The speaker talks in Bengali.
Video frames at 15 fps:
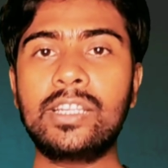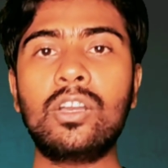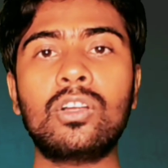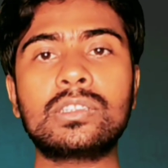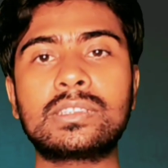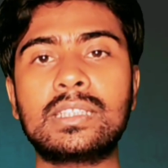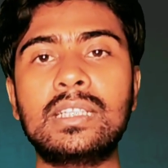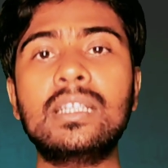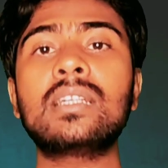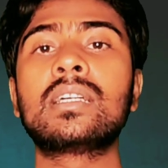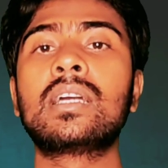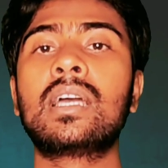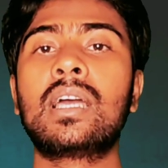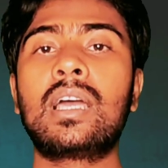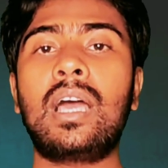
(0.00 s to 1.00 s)
একটি হচ্ছে
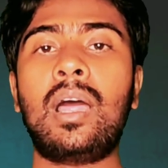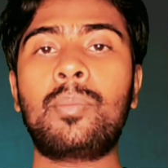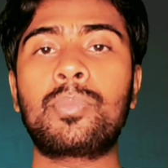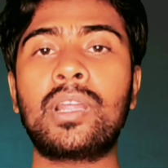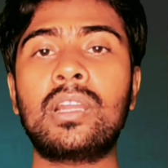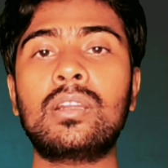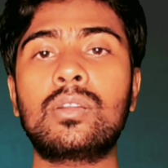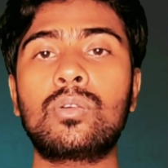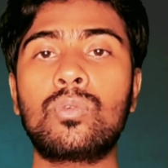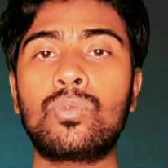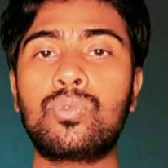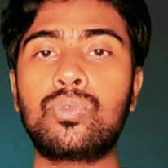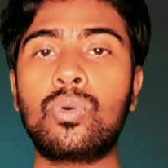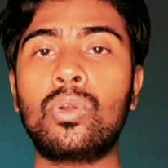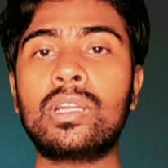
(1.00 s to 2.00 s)
আপনার
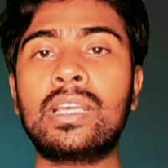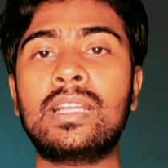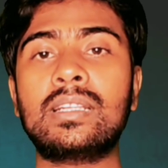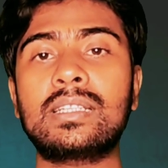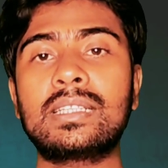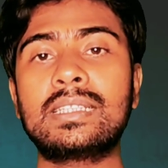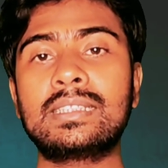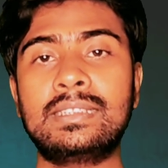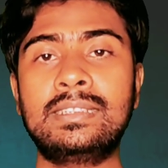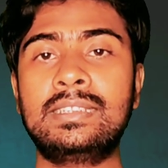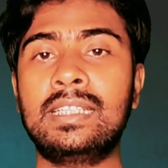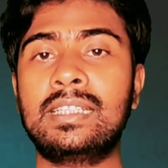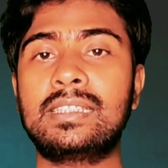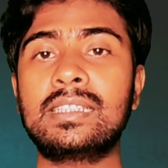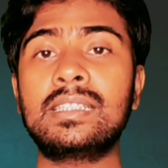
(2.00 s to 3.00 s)
ফোনের
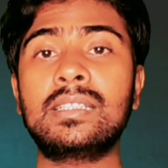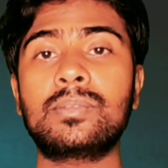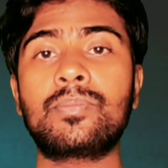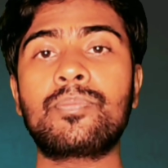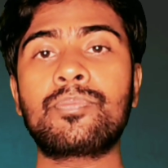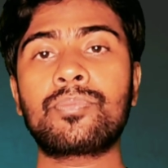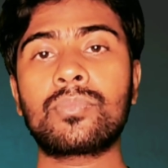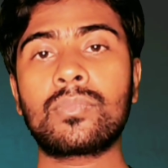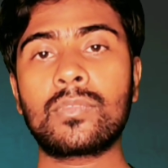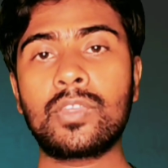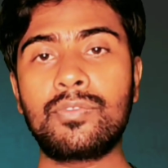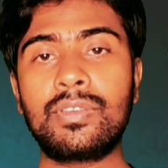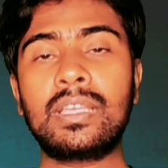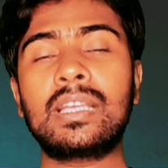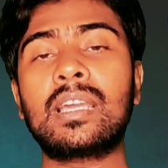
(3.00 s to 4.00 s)
যেটি
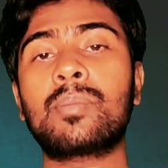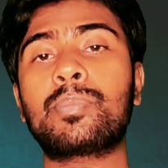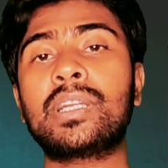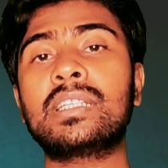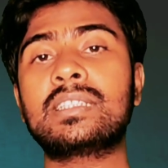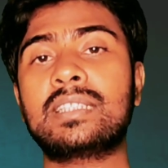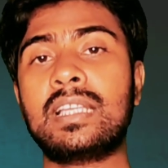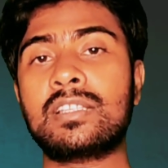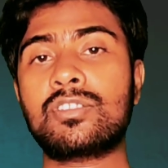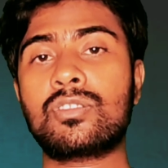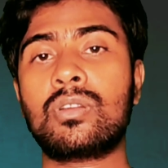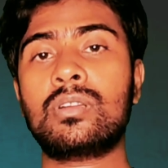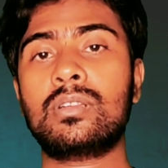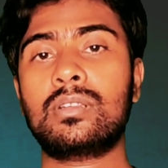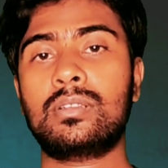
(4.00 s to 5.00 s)
ফিঙ্গারপ্রিন্ট
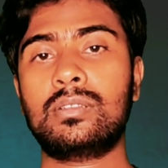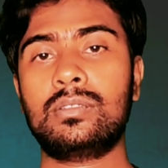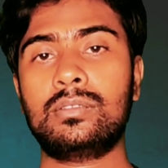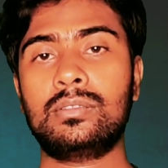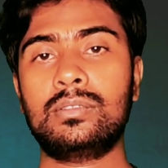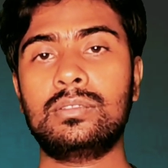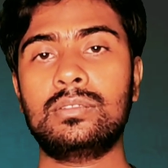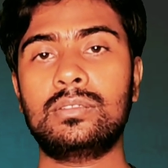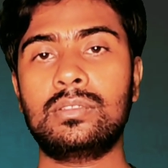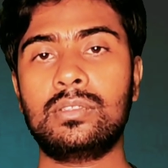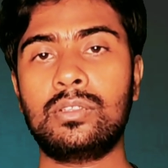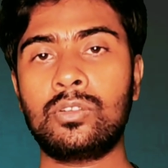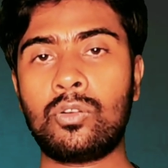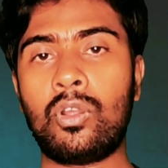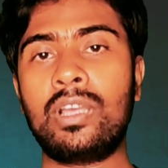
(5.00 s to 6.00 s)
সেন্সর
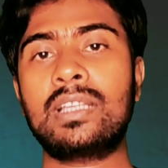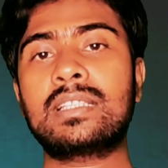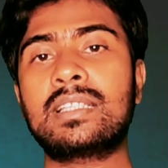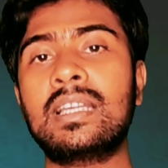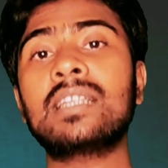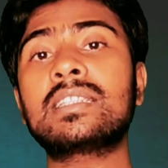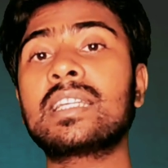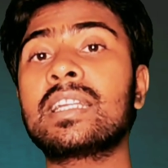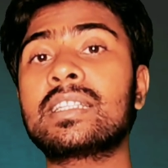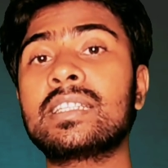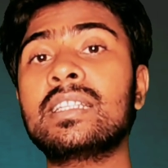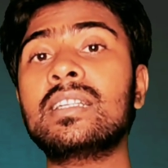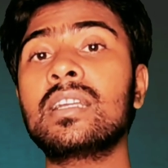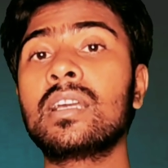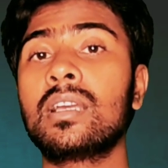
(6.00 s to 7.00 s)
রয়েছে
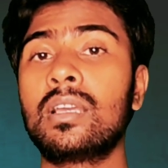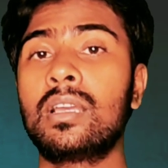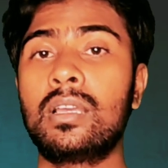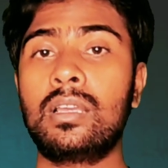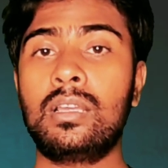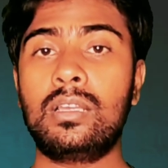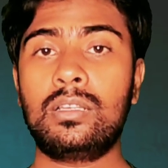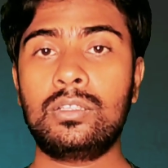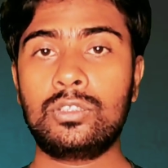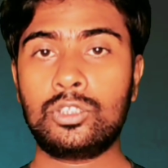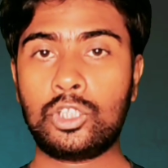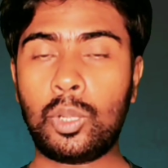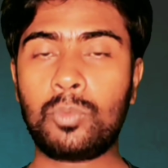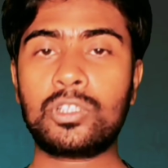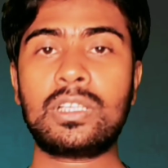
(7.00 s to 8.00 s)
সেটির
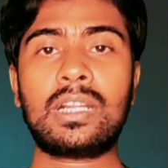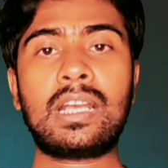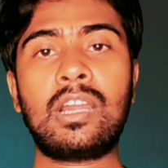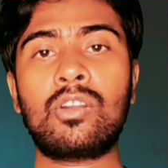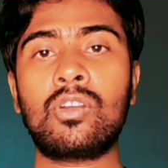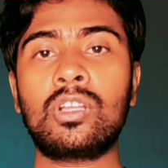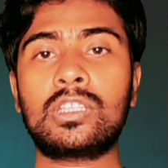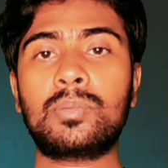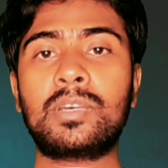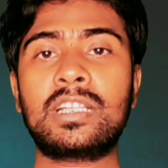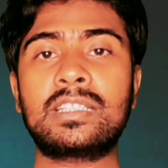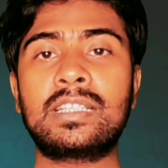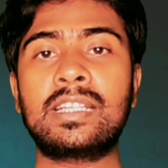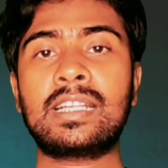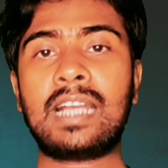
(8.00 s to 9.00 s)
সমস্যার কারণ হতে
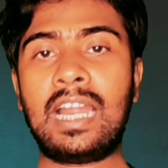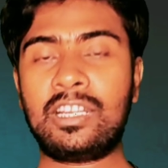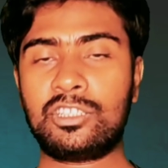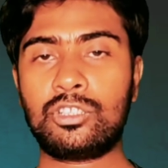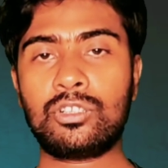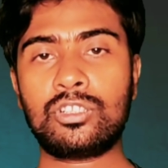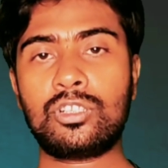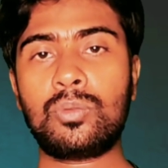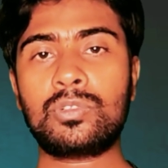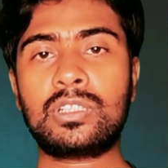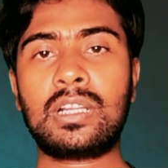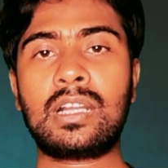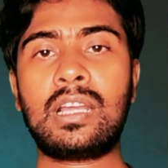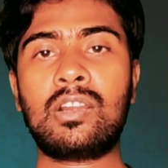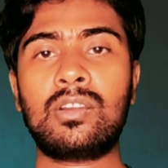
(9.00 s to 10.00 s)
পারে সেটি কানেকশনের
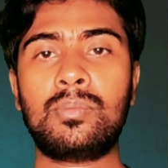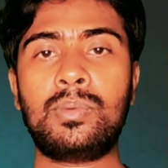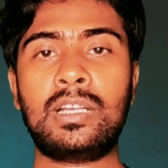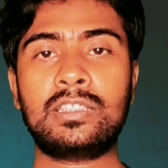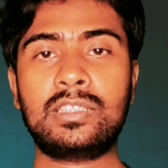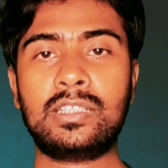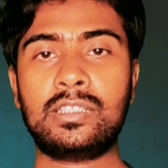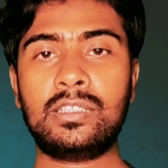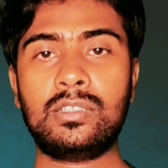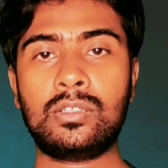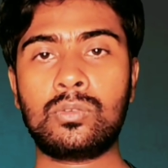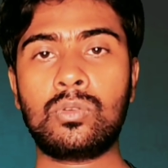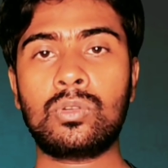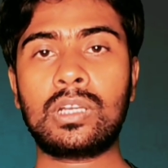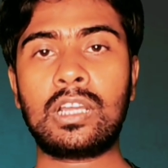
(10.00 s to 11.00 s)
সমস্যার কারণে বা সেটি
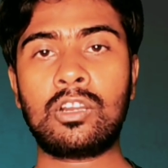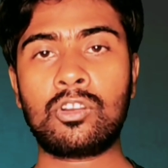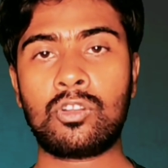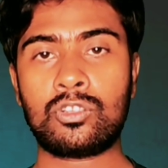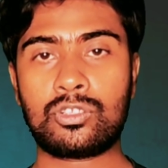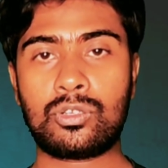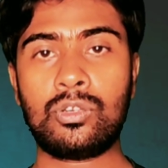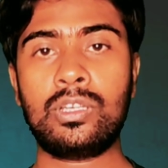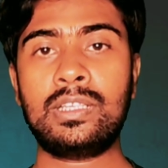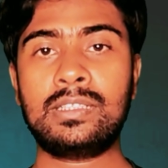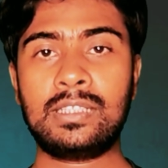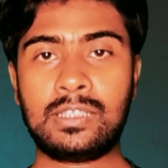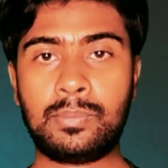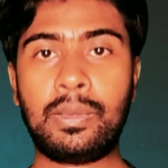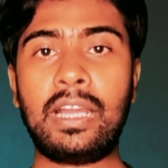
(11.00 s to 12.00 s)
কোনো কারণে নষ্ট হয়ে
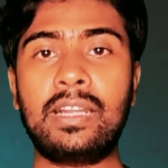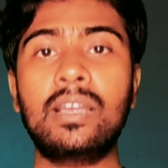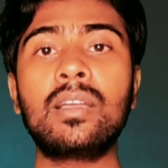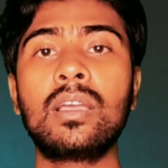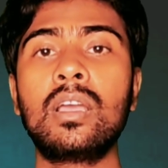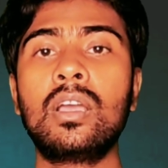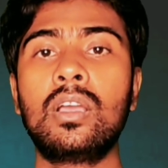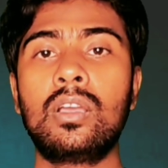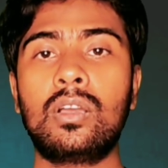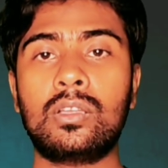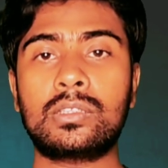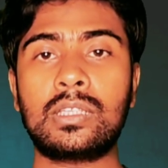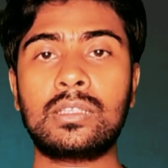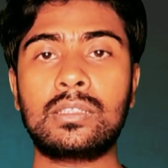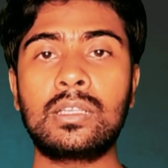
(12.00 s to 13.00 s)
যেতে পারে
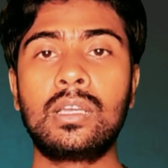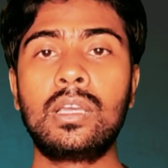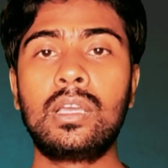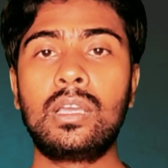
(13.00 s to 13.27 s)
অর্থাৎ